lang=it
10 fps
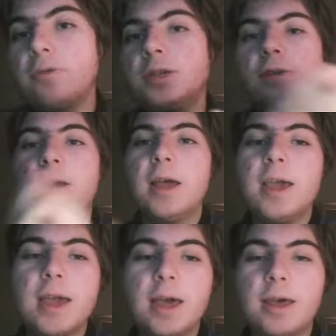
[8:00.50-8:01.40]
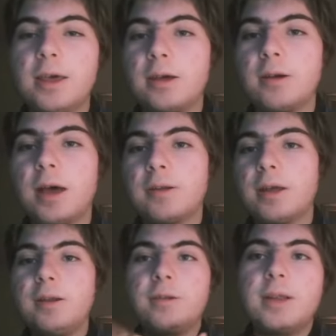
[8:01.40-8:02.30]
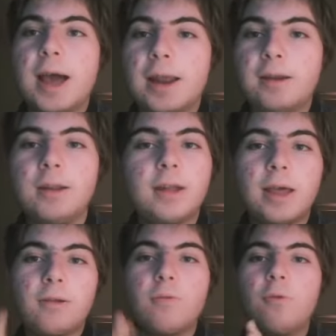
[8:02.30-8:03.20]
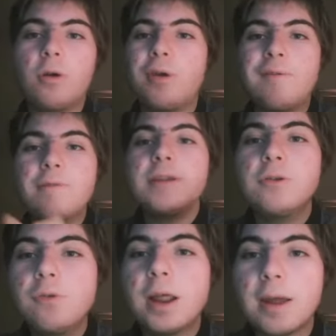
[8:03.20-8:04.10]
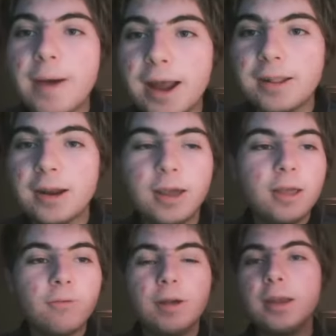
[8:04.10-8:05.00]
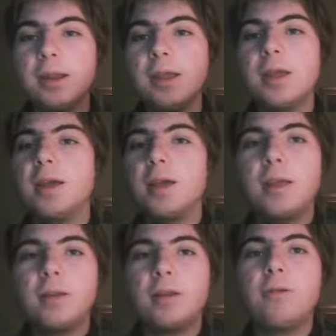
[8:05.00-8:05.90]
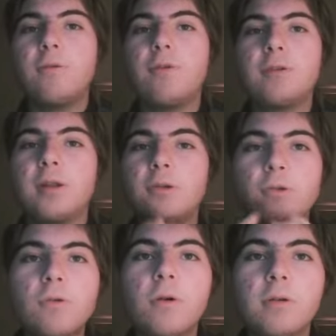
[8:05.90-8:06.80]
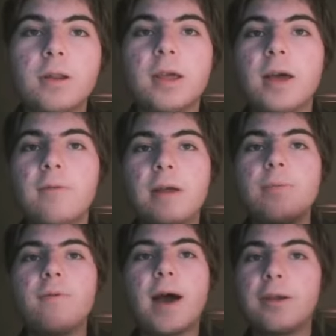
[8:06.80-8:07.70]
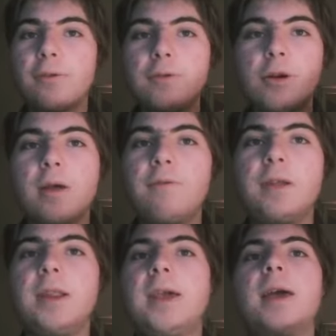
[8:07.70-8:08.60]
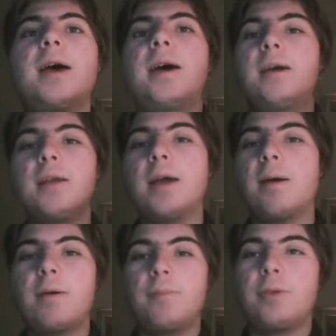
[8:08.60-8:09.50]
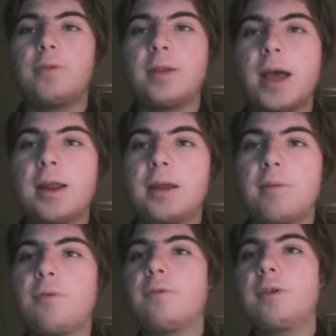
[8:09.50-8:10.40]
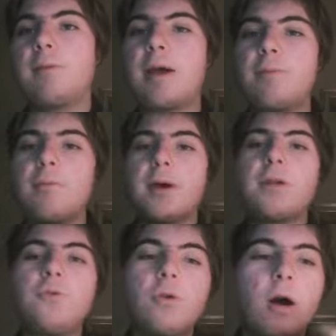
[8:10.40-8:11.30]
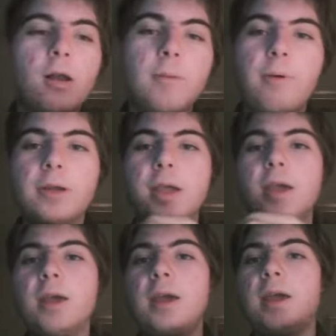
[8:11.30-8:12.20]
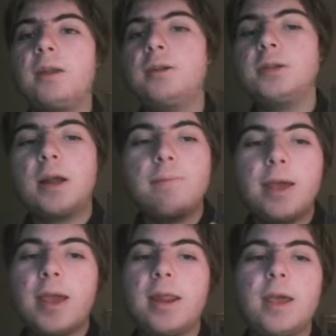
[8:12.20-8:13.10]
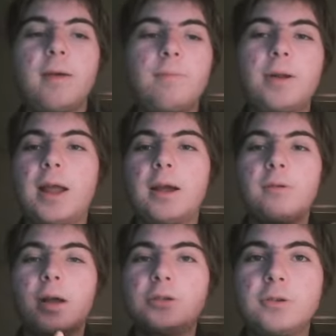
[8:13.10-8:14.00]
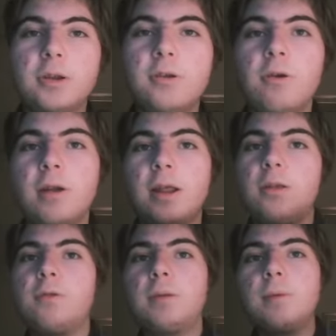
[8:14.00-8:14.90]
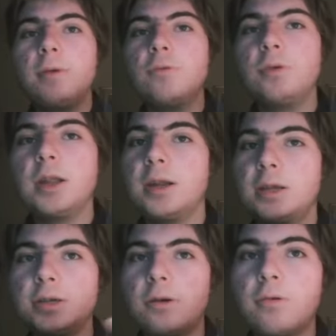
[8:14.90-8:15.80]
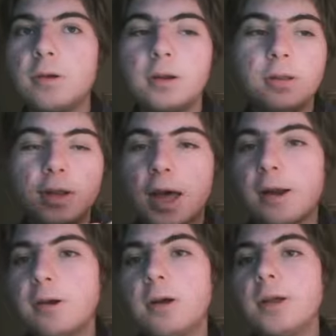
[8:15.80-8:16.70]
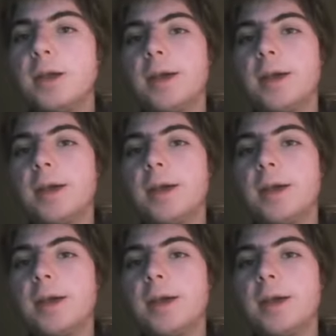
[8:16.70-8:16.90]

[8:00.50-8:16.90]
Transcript: e riusciva eh, a, a risegnarti, te, comunque non avevi nulla da perdere. Quindi, se io fossi stato in Conte, avrei provato fino alla fine a, a, a mm, segnare, che non si sa mai, poi magari un gol, poi eh, ti gira bene e prendi anche un calcio di rigore negli ultimi minuti e riesci a concretizzarlo.